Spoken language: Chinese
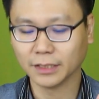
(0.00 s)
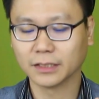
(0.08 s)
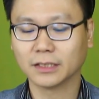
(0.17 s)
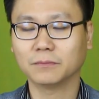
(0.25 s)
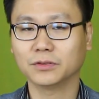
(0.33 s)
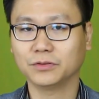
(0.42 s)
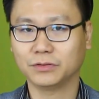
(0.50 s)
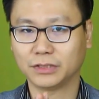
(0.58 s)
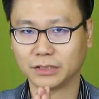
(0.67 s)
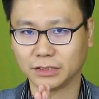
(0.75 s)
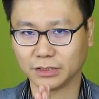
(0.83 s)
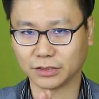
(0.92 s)
那么就
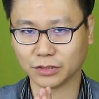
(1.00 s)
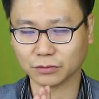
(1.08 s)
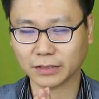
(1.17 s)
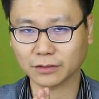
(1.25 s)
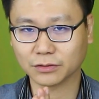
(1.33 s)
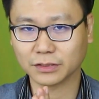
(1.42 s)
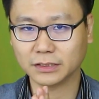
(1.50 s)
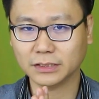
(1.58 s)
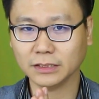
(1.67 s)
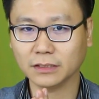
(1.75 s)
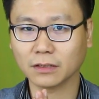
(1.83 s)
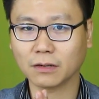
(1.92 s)
祈求当局
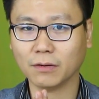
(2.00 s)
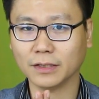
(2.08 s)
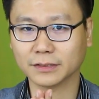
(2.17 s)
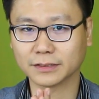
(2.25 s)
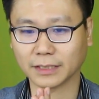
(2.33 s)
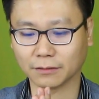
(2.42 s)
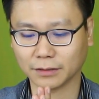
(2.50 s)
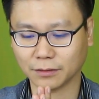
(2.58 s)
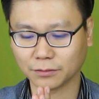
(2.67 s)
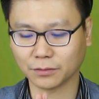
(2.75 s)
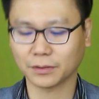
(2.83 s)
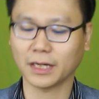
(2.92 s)
尽快的找到
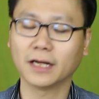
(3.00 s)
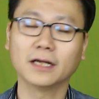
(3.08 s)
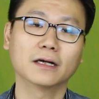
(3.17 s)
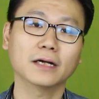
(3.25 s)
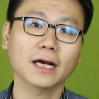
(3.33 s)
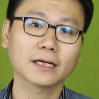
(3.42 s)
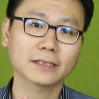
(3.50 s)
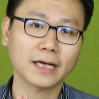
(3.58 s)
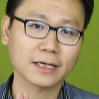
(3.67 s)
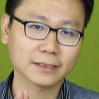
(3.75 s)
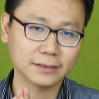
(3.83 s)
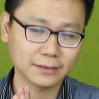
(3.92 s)
Nora，让他
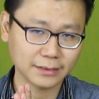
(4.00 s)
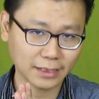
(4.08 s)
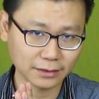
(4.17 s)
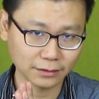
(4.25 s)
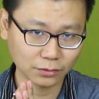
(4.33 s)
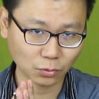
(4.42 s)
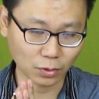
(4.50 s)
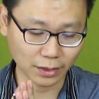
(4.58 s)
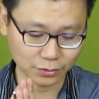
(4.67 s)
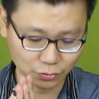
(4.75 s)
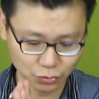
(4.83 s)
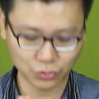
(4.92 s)
跟家人
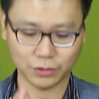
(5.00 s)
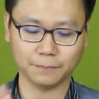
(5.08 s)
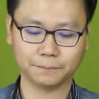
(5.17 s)
团聚。